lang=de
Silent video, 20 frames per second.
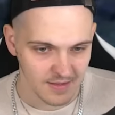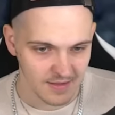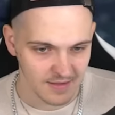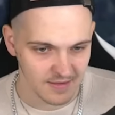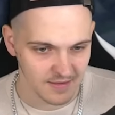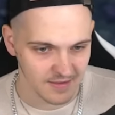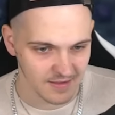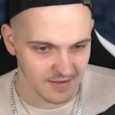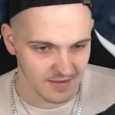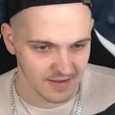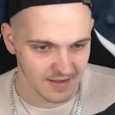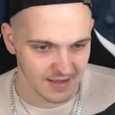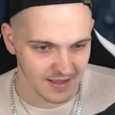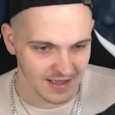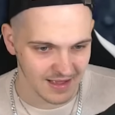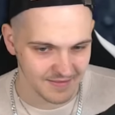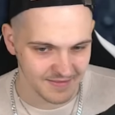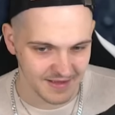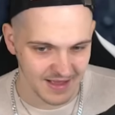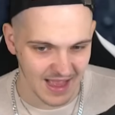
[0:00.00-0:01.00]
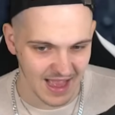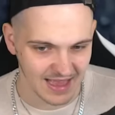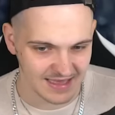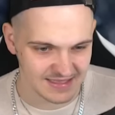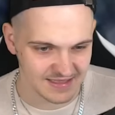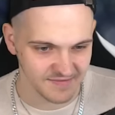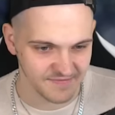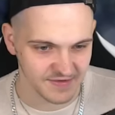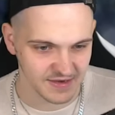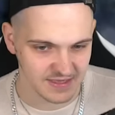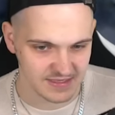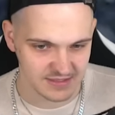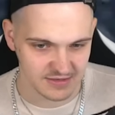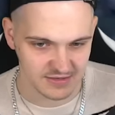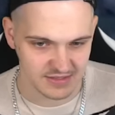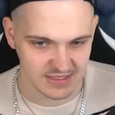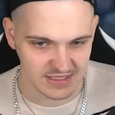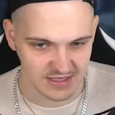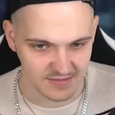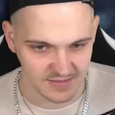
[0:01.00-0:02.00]
Ah, aber assi finde ich es
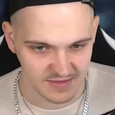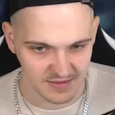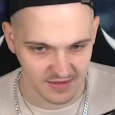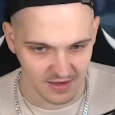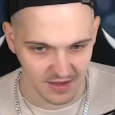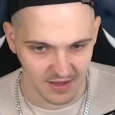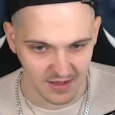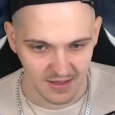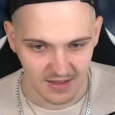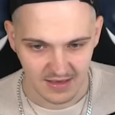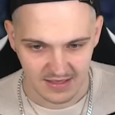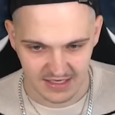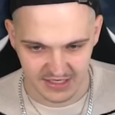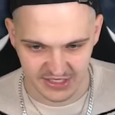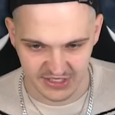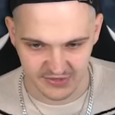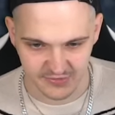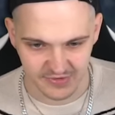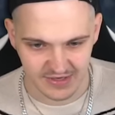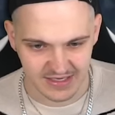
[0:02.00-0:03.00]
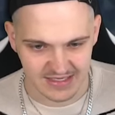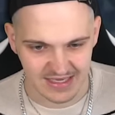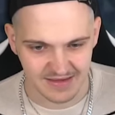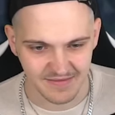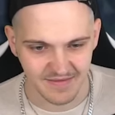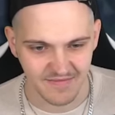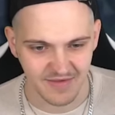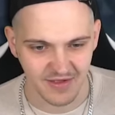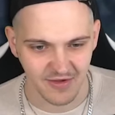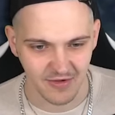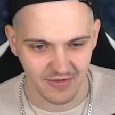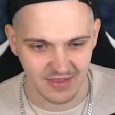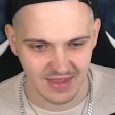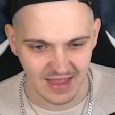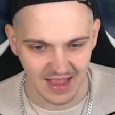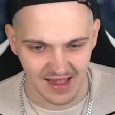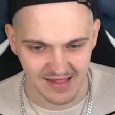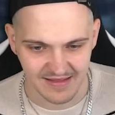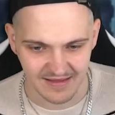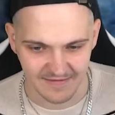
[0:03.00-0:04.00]
trotzdem. So, das Schöne ist aber, wir können
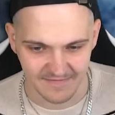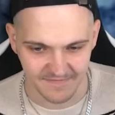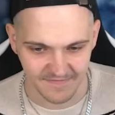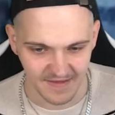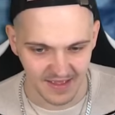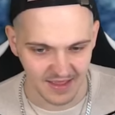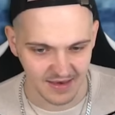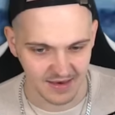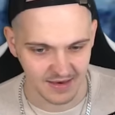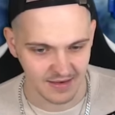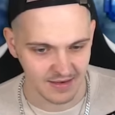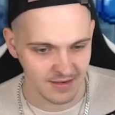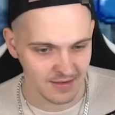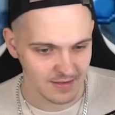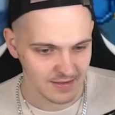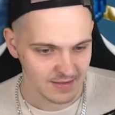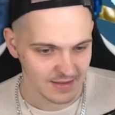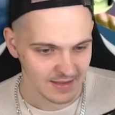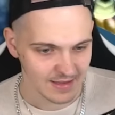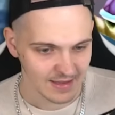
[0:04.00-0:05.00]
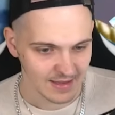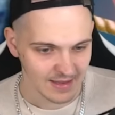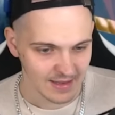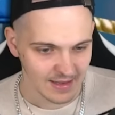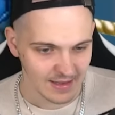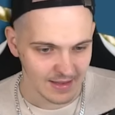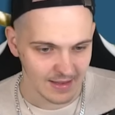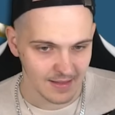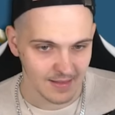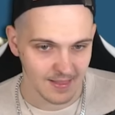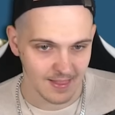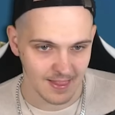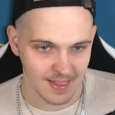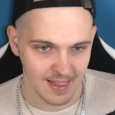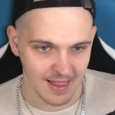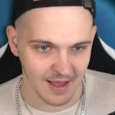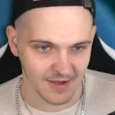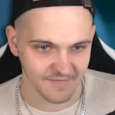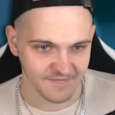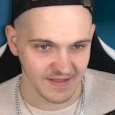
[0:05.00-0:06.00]
die halt entfernen.
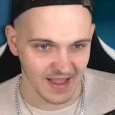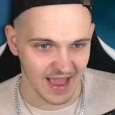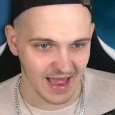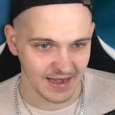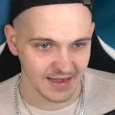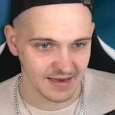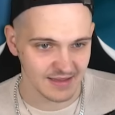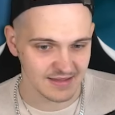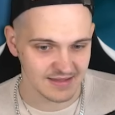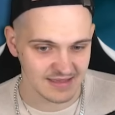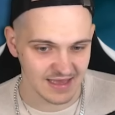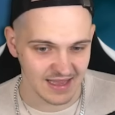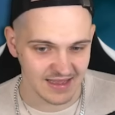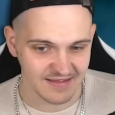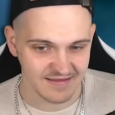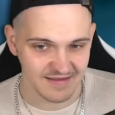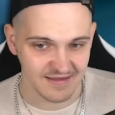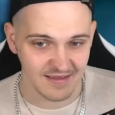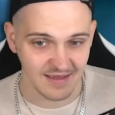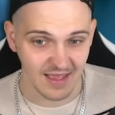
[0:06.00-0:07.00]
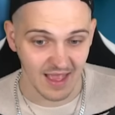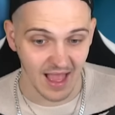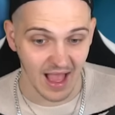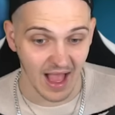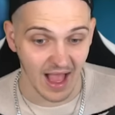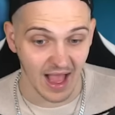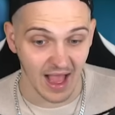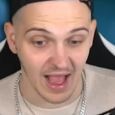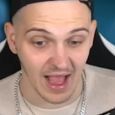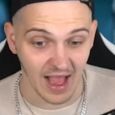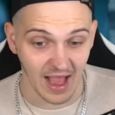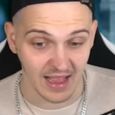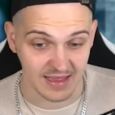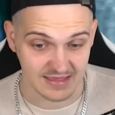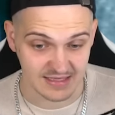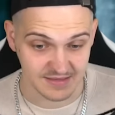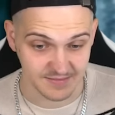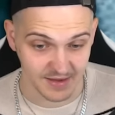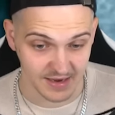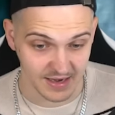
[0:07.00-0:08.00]
Auf der anderen Seite... Aha, jetzt
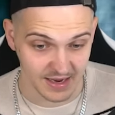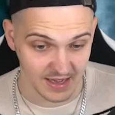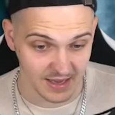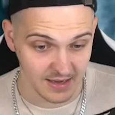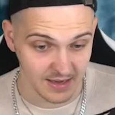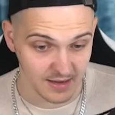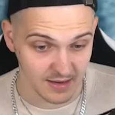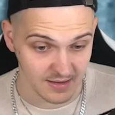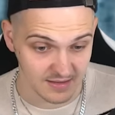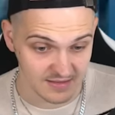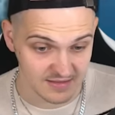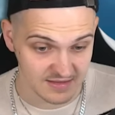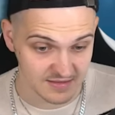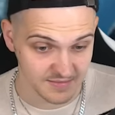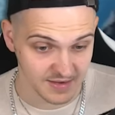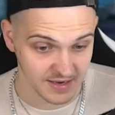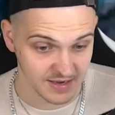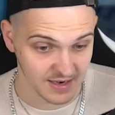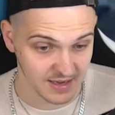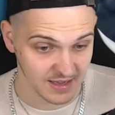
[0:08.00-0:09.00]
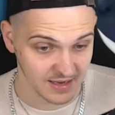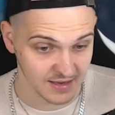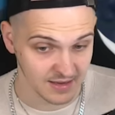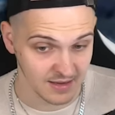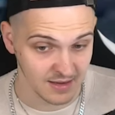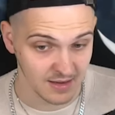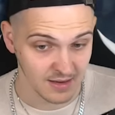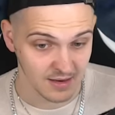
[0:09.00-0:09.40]
zieh meine an. Zieh meine an.